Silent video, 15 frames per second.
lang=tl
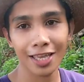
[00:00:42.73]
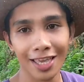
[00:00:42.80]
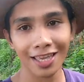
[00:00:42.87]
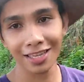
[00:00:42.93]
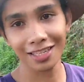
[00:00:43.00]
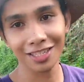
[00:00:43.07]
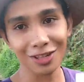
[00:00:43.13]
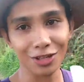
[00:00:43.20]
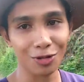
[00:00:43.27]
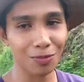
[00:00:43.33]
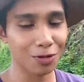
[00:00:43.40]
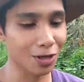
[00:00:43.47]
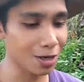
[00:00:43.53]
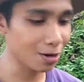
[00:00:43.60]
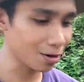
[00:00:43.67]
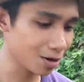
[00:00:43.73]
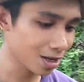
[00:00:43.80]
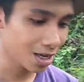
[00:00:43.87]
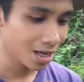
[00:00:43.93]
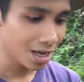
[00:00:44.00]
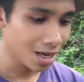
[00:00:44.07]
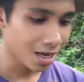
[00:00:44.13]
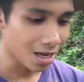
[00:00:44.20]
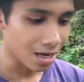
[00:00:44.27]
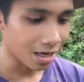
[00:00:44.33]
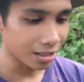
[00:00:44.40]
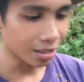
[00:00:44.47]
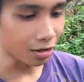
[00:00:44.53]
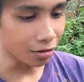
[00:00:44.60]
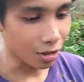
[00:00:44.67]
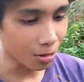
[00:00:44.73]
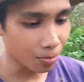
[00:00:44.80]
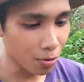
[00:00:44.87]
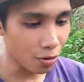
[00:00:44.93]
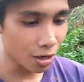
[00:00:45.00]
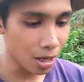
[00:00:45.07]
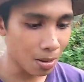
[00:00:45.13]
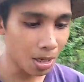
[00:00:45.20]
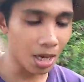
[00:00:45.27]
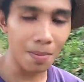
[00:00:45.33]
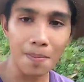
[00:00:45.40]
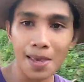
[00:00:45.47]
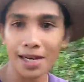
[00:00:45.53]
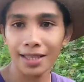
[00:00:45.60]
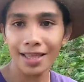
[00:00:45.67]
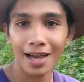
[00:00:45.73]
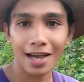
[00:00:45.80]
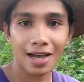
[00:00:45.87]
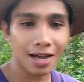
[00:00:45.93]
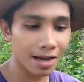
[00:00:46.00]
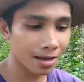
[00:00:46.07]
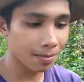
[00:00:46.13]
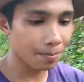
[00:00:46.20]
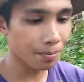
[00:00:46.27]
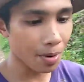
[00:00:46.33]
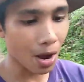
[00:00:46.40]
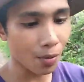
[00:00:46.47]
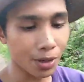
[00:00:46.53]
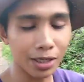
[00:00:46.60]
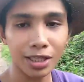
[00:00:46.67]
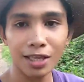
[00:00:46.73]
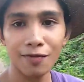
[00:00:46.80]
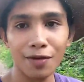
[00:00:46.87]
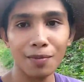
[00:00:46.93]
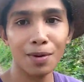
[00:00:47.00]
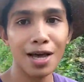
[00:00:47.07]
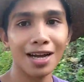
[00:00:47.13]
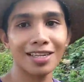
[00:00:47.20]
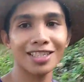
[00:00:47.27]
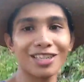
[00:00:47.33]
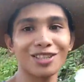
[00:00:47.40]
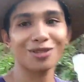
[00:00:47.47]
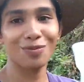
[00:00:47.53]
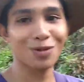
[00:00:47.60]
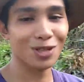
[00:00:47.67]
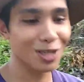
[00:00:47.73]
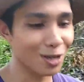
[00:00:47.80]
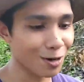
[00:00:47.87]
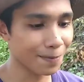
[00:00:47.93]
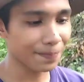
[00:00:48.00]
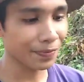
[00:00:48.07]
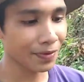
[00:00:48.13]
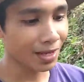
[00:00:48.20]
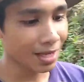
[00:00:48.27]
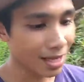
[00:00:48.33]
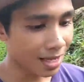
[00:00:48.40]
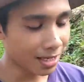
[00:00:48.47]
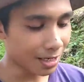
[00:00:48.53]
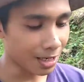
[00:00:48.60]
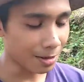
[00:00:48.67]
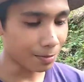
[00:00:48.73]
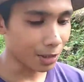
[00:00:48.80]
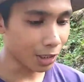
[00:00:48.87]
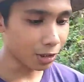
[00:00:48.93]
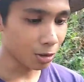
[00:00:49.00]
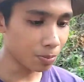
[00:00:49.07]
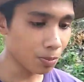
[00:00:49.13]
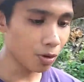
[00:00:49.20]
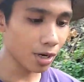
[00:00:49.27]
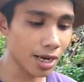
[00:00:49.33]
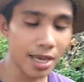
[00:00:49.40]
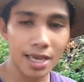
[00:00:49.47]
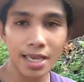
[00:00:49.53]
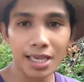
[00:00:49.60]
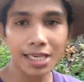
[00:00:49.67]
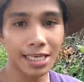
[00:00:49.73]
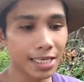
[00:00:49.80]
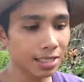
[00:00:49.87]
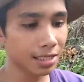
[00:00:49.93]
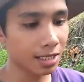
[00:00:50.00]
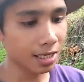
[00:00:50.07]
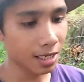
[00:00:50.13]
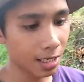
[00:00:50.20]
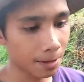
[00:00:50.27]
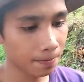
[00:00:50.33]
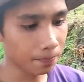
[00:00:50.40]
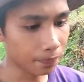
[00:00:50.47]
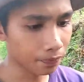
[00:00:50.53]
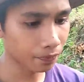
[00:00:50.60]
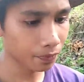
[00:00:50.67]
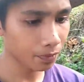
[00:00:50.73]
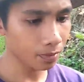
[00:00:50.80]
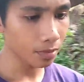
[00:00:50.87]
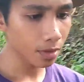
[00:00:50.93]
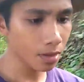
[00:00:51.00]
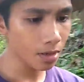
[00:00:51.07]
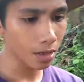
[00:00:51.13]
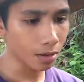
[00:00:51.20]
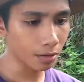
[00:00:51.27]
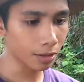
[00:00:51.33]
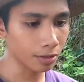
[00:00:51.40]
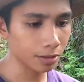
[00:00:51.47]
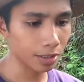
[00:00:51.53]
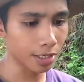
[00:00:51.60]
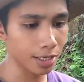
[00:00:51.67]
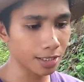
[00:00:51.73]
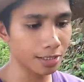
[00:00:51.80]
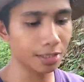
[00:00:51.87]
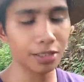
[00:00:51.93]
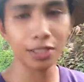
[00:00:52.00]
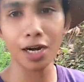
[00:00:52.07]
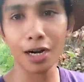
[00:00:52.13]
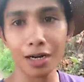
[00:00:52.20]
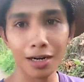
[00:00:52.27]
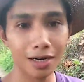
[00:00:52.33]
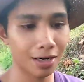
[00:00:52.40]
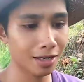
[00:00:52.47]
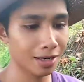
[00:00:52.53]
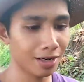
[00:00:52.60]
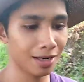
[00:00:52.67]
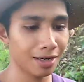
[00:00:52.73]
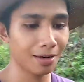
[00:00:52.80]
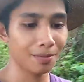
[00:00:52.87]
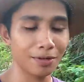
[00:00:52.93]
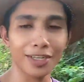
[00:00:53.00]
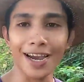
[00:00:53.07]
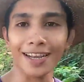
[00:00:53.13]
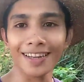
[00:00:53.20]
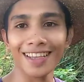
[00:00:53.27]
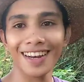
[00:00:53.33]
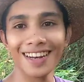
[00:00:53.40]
King. Shoutout po sa iyo. Uh, shoutout po kay Imelda Power TV Vlog. Shoutout po sa iyo. Um, shoutout po kay AC AC Chart Channel.